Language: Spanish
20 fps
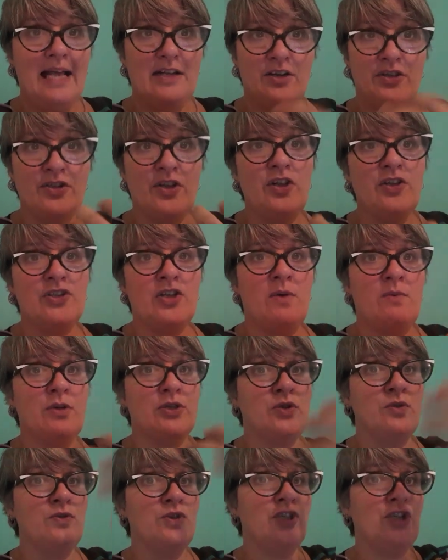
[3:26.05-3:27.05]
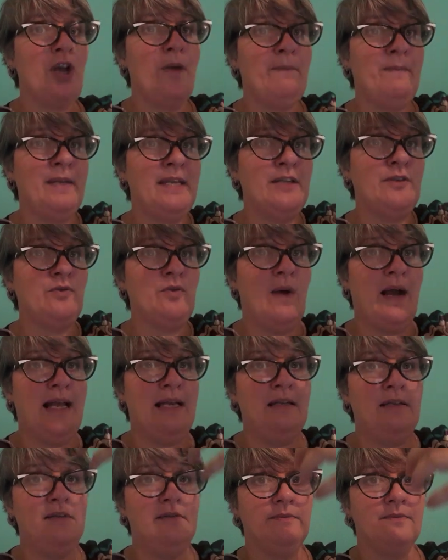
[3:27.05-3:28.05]
Nosotros somos un yo
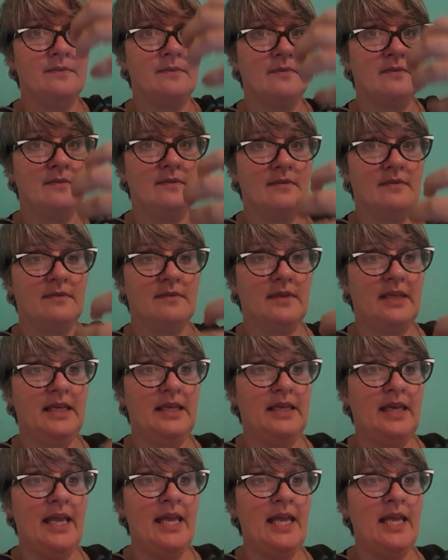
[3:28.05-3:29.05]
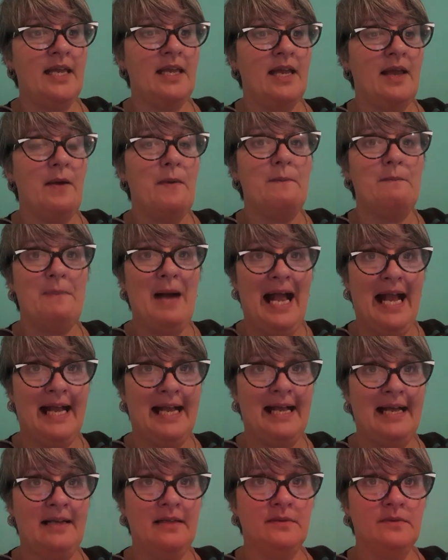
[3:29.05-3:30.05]
espiritual que
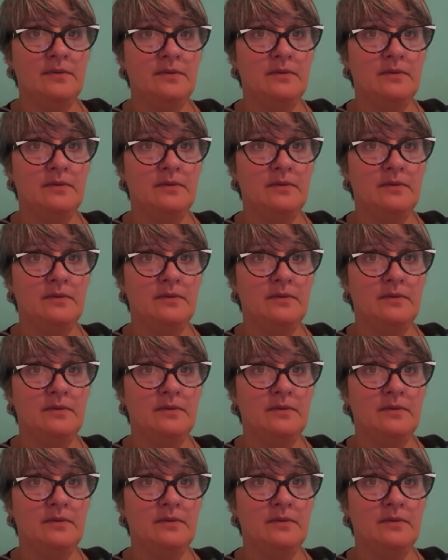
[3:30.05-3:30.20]
baja,